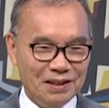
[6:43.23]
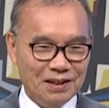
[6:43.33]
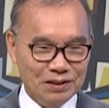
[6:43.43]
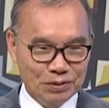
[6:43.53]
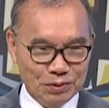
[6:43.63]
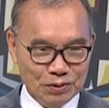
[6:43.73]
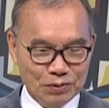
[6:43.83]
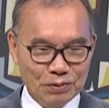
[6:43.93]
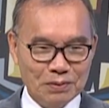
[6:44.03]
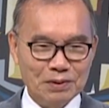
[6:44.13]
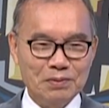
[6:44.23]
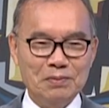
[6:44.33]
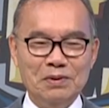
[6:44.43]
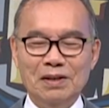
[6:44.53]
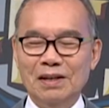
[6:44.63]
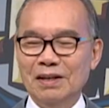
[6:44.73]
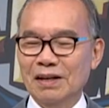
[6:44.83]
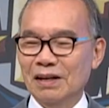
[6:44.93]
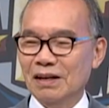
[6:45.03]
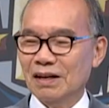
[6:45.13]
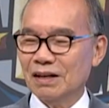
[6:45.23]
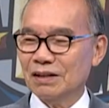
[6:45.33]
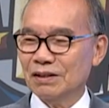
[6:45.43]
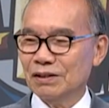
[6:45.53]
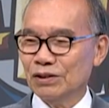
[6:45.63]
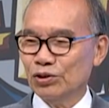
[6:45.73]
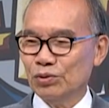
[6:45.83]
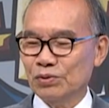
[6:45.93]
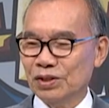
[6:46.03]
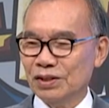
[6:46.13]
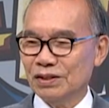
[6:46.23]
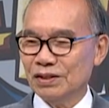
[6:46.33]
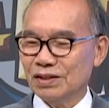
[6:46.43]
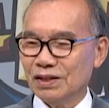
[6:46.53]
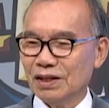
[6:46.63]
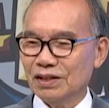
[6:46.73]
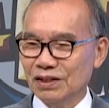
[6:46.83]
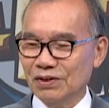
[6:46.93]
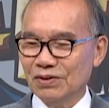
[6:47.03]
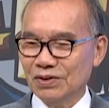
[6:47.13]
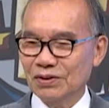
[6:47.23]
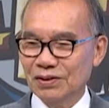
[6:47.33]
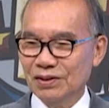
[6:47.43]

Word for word: 아이고 오늘 고맙습니다. 내일 나가서 서점에 가서 사지요.